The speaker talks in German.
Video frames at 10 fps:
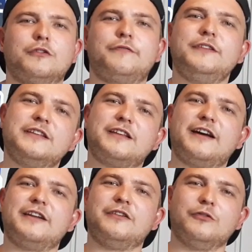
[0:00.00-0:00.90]
findet
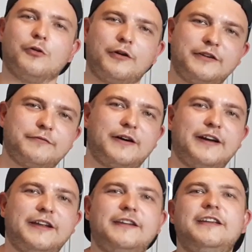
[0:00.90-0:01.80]
einen neuen
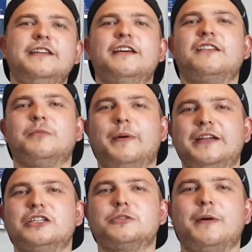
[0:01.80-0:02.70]
Verein in der
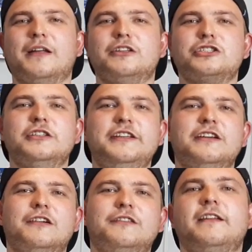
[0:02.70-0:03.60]
zweiten spanischen Liga.